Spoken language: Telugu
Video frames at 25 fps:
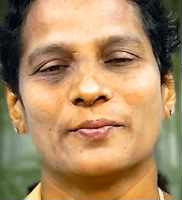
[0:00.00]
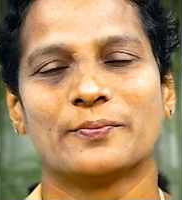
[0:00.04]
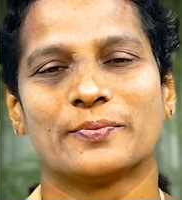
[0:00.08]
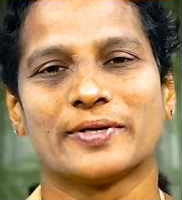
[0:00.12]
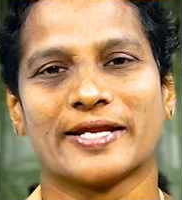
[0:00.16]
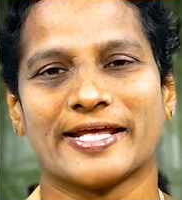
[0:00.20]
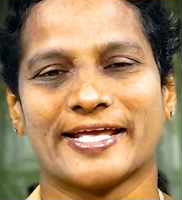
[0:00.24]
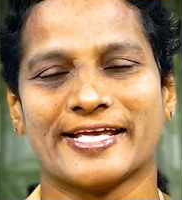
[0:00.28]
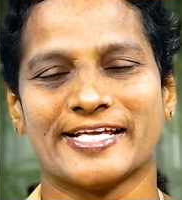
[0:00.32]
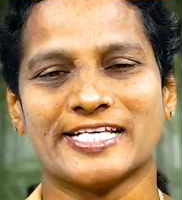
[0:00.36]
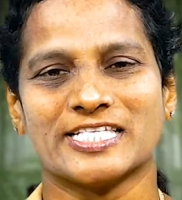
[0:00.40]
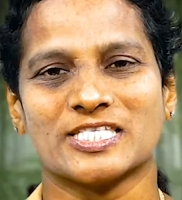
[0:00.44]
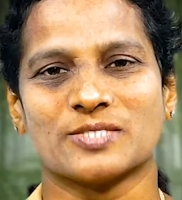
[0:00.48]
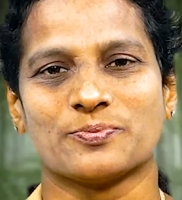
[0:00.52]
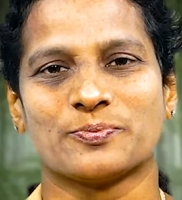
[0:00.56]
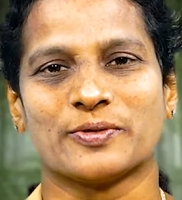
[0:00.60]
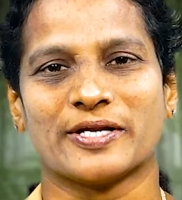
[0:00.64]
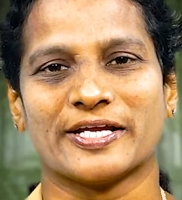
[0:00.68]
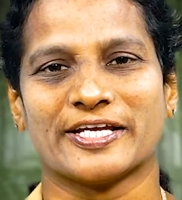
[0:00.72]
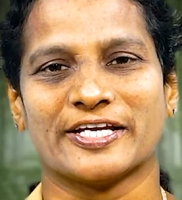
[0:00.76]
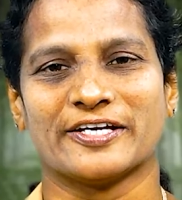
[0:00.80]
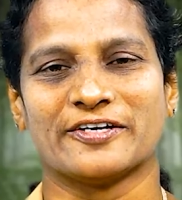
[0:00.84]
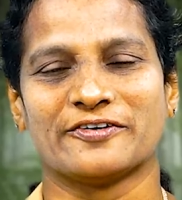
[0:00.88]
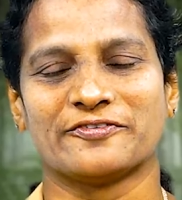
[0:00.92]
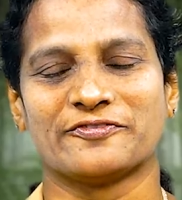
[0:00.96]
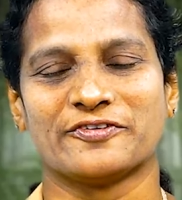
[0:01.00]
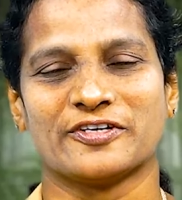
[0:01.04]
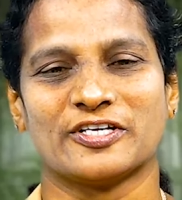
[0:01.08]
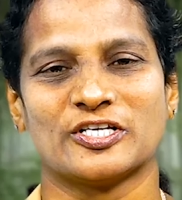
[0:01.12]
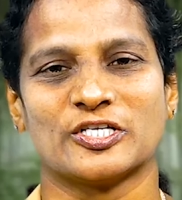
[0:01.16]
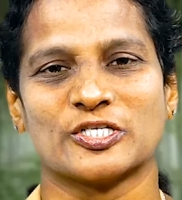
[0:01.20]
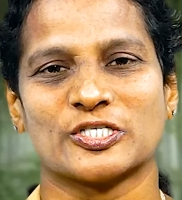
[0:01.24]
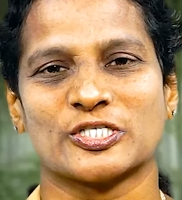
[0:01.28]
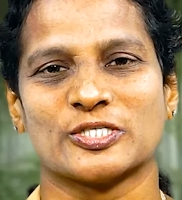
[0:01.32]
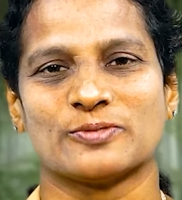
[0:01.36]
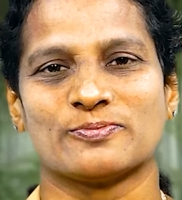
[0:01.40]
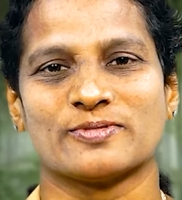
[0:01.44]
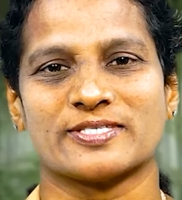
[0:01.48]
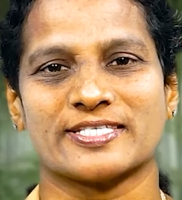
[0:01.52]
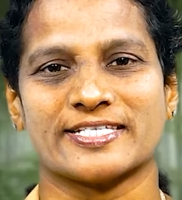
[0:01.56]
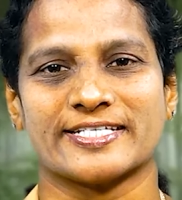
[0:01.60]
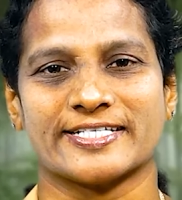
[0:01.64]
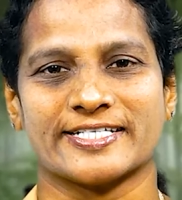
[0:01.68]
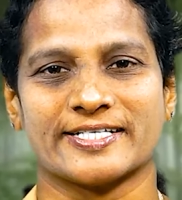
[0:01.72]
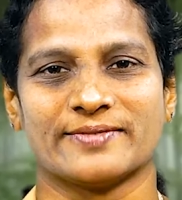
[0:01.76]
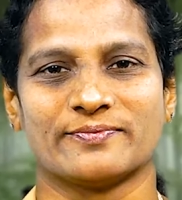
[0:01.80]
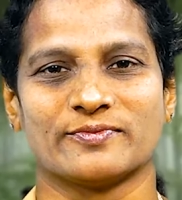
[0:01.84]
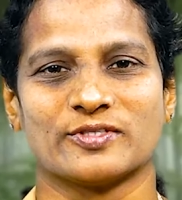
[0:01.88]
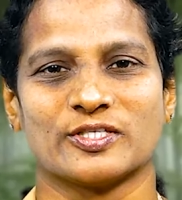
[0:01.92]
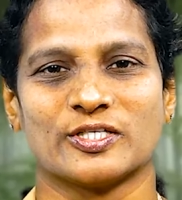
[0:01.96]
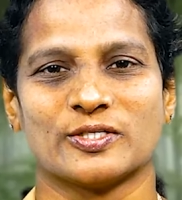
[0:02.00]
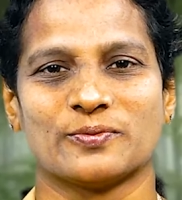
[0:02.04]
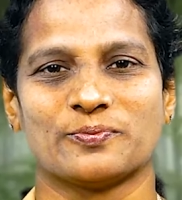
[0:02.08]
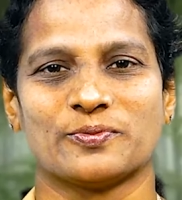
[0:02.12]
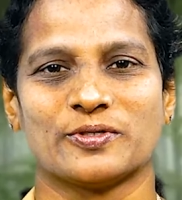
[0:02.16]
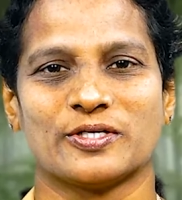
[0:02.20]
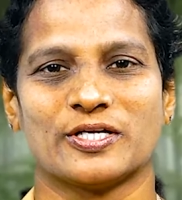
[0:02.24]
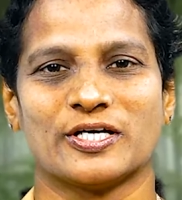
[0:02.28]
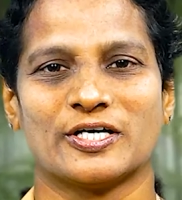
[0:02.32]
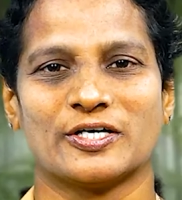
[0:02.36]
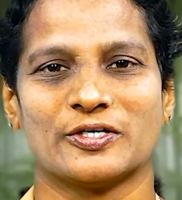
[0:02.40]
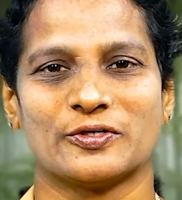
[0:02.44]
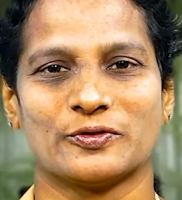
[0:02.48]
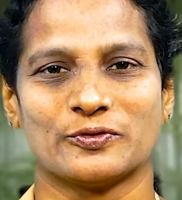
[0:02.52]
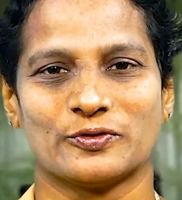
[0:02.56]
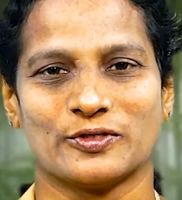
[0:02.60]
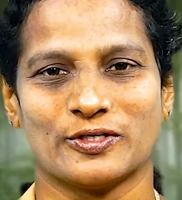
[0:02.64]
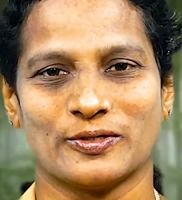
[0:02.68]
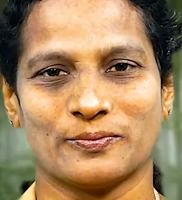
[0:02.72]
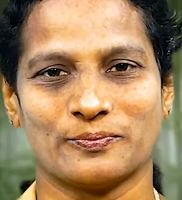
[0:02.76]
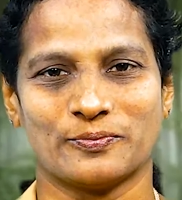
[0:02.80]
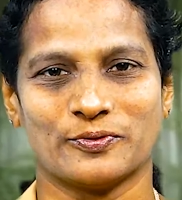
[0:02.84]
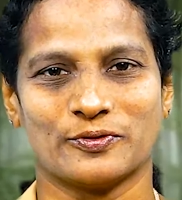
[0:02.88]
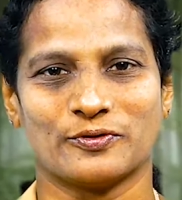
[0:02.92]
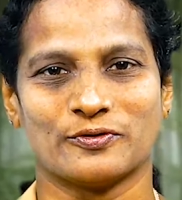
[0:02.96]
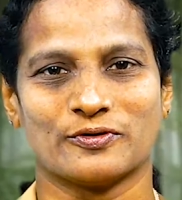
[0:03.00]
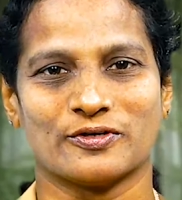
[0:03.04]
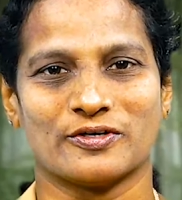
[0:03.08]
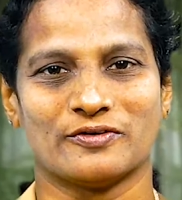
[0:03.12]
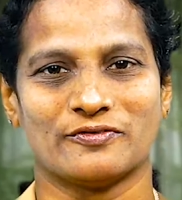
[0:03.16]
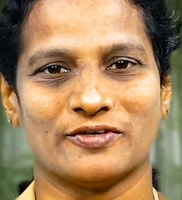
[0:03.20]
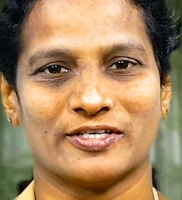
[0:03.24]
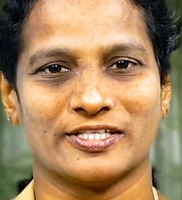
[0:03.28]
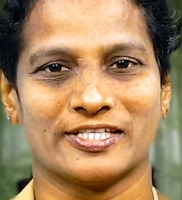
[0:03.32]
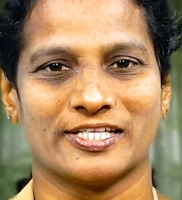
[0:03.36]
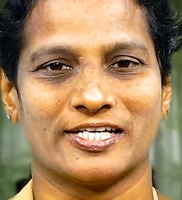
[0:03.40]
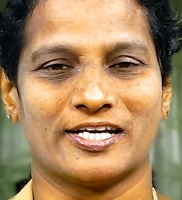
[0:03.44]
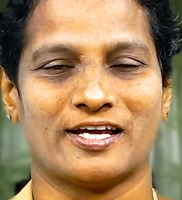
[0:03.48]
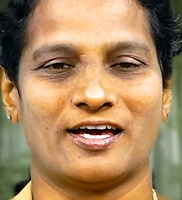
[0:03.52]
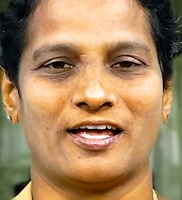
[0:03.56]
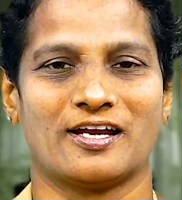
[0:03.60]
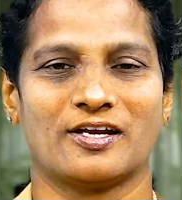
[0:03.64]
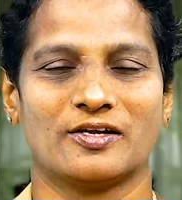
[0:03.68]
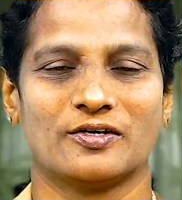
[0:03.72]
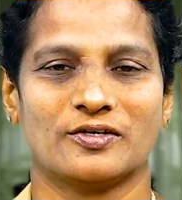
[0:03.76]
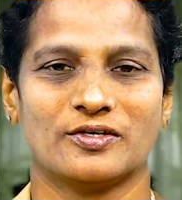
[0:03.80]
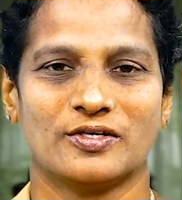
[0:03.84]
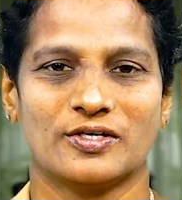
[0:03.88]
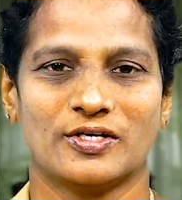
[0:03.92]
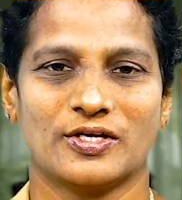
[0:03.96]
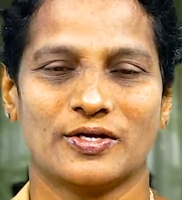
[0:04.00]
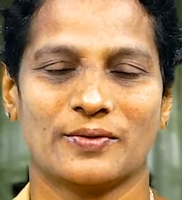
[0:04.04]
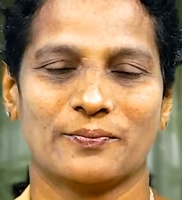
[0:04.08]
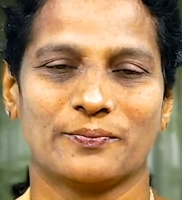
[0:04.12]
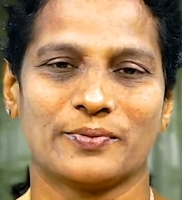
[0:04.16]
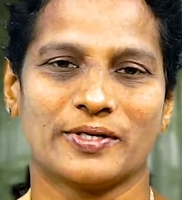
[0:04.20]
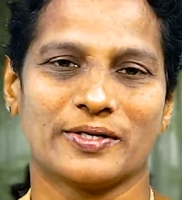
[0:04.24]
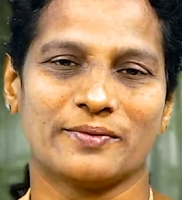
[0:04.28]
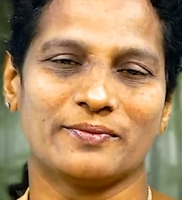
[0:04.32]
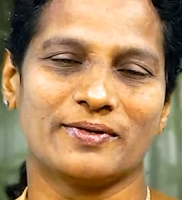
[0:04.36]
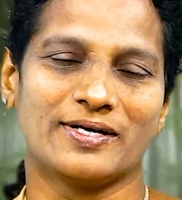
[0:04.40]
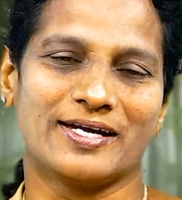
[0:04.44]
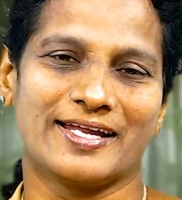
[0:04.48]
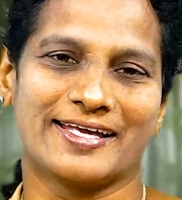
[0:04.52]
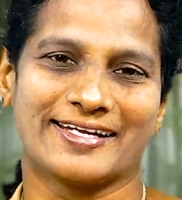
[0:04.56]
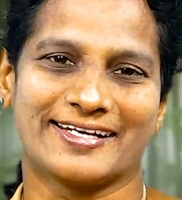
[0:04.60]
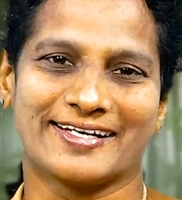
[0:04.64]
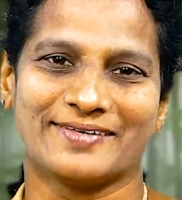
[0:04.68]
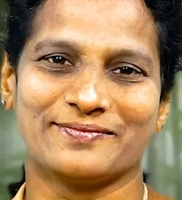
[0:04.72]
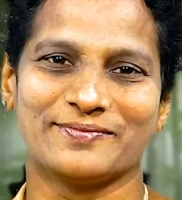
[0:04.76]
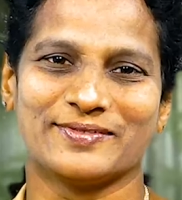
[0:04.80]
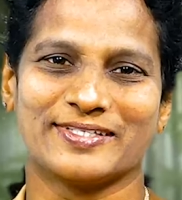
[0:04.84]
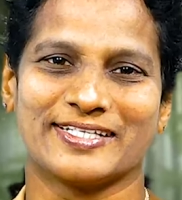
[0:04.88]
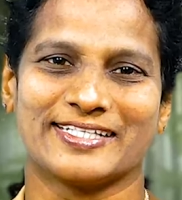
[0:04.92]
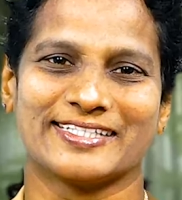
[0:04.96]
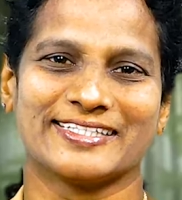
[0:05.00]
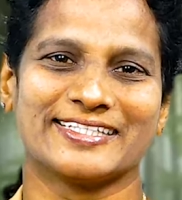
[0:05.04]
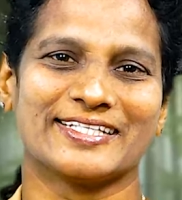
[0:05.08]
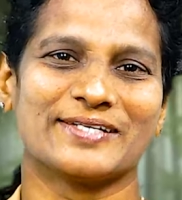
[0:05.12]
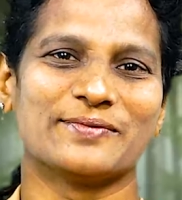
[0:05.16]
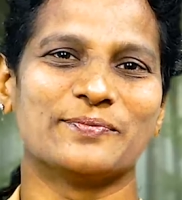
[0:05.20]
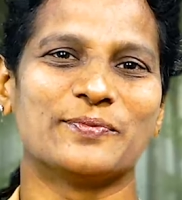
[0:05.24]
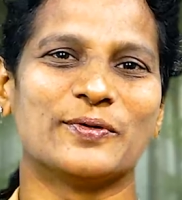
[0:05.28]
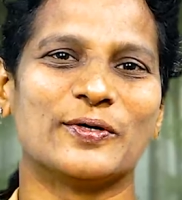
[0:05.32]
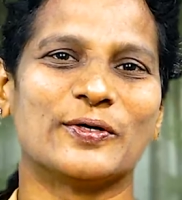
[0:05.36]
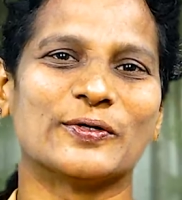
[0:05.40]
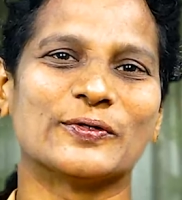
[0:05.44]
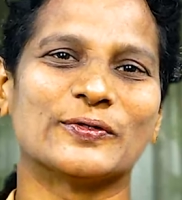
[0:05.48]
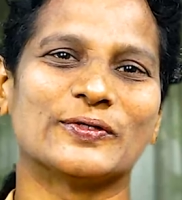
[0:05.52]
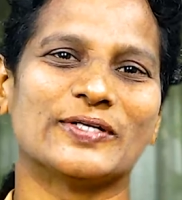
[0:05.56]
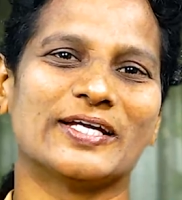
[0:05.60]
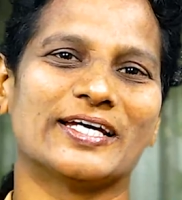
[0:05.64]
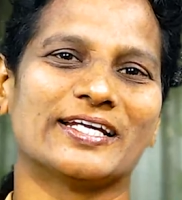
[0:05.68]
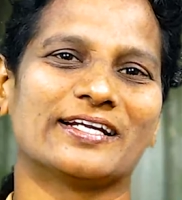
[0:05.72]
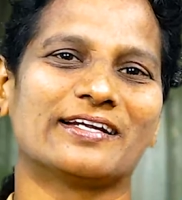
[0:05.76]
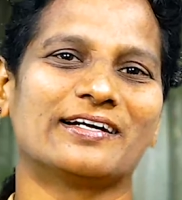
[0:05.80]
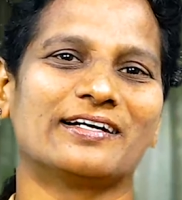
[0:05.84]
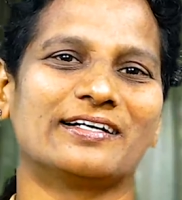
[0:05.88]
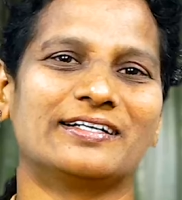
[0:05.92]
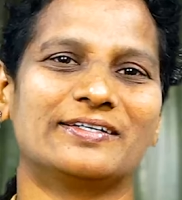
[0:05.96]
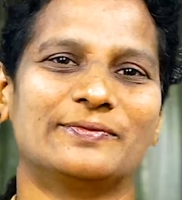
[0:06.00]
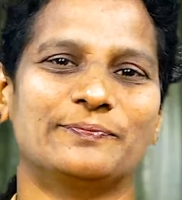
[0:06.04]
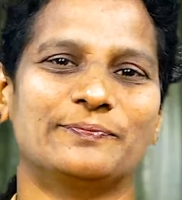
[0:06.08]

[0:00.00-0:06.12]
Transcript: ప్రేజ్ ప్రేయర్ ఫెలోషిప్ సంఘం తరపున హృదయపూర్వక వందనాలు ప్రియుడులారా మీరందరూ బాగున్నారా